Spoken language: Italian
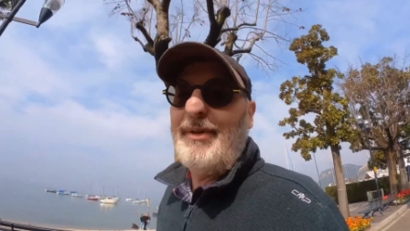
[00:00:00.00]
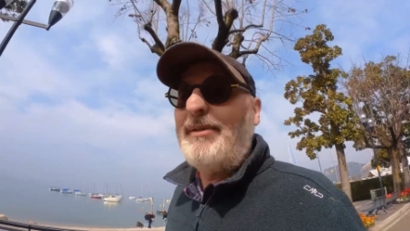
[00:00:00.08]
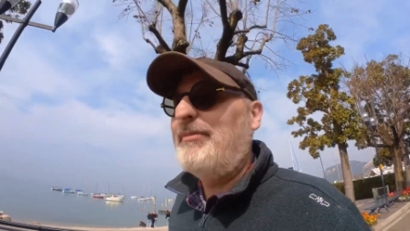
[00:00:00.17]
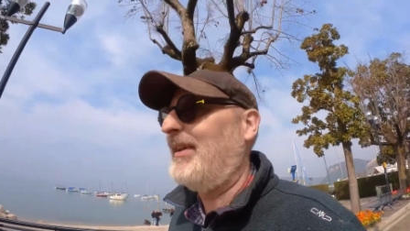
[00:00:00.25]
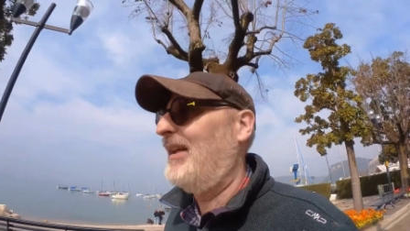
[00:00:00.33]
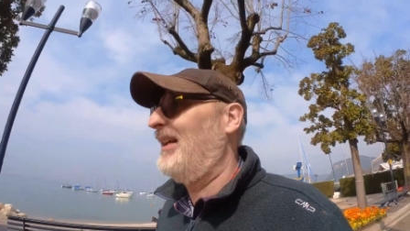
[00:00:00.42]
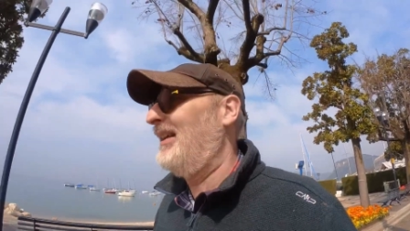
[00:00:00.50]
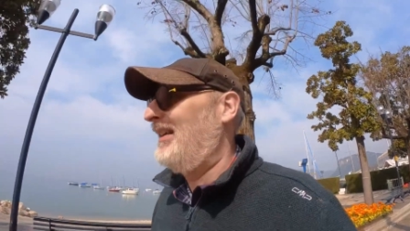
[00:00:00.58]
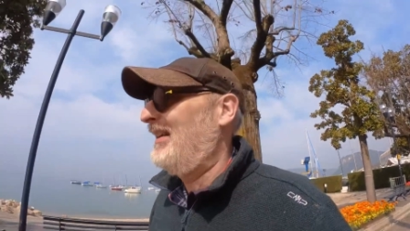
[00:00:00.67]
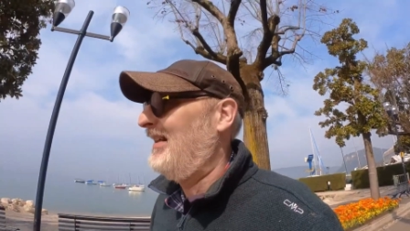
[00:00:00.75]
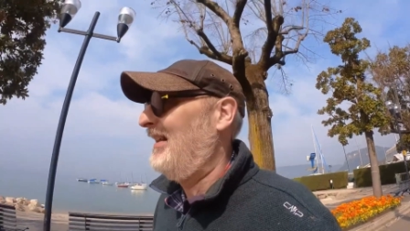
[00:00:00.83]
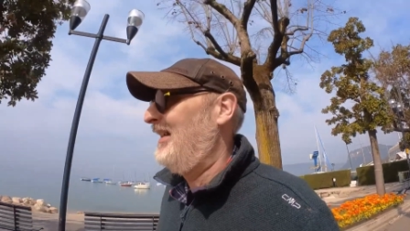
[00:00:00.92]
prime,
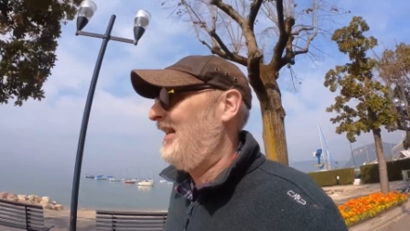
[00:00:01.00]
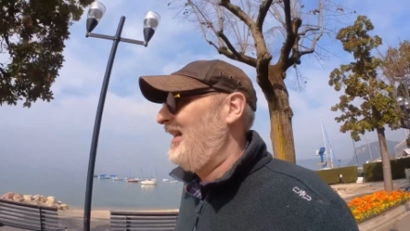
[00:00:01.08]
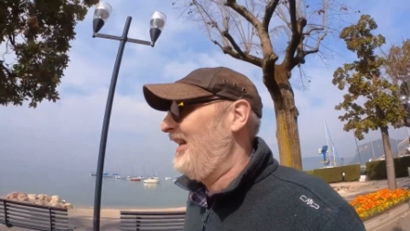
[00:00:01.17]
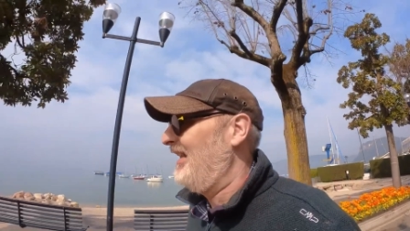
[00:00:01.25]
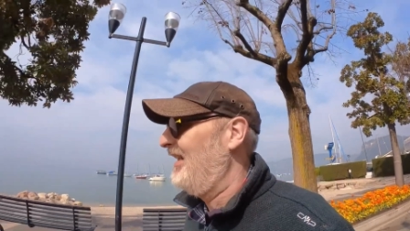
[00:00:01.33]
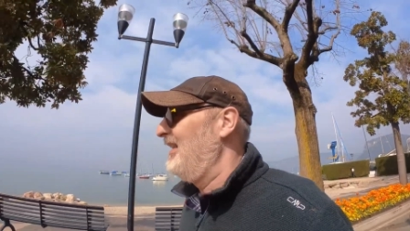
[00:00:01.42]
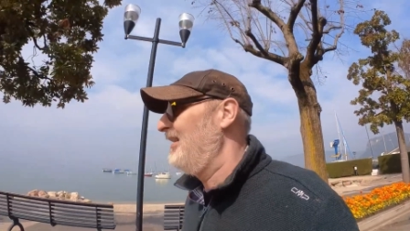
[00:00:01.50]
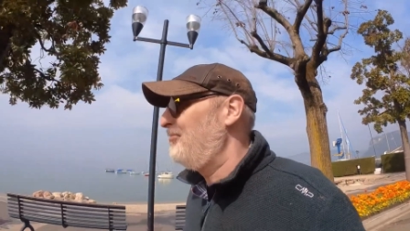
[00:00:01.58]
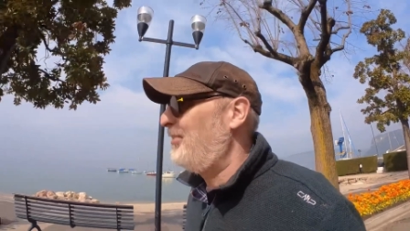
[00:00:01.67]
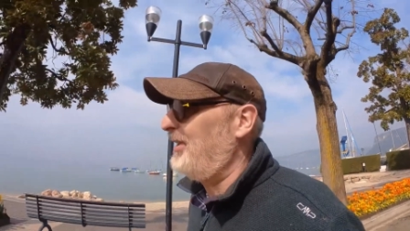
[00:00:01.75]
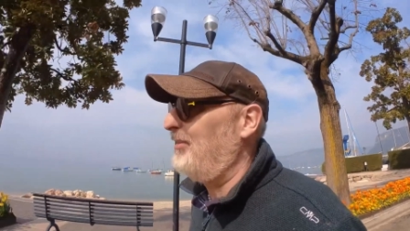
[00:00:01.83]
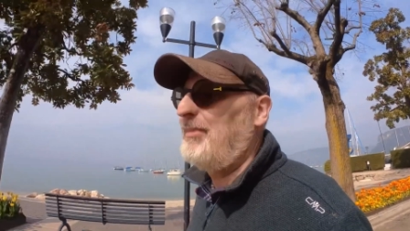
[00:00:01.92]
i
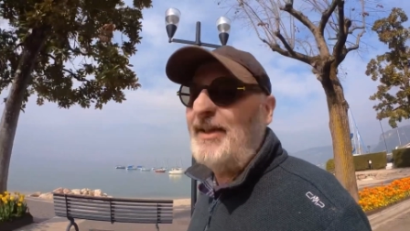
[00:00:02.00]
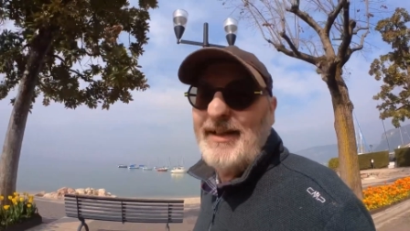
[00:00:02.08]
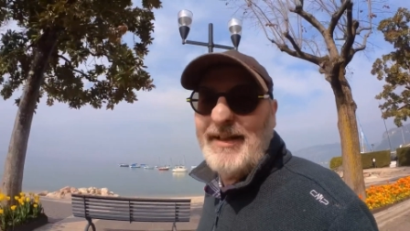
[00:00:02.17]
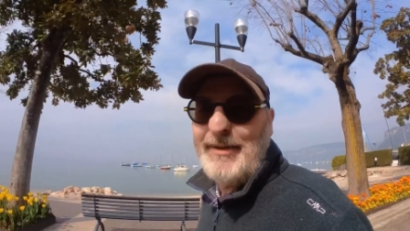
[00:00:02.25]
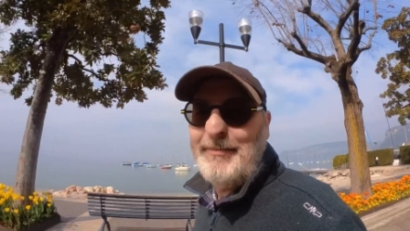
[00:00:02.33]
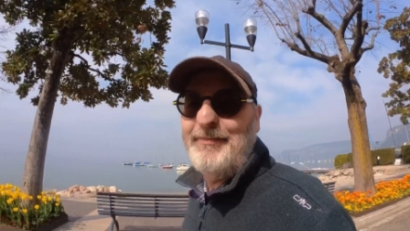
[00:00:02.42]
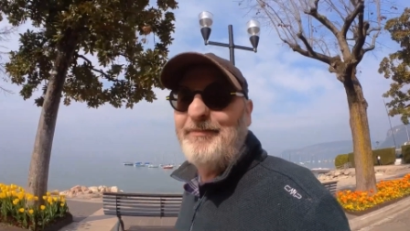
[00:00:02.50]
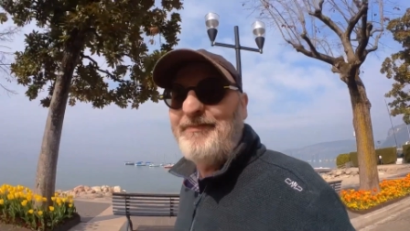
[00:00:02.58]
primi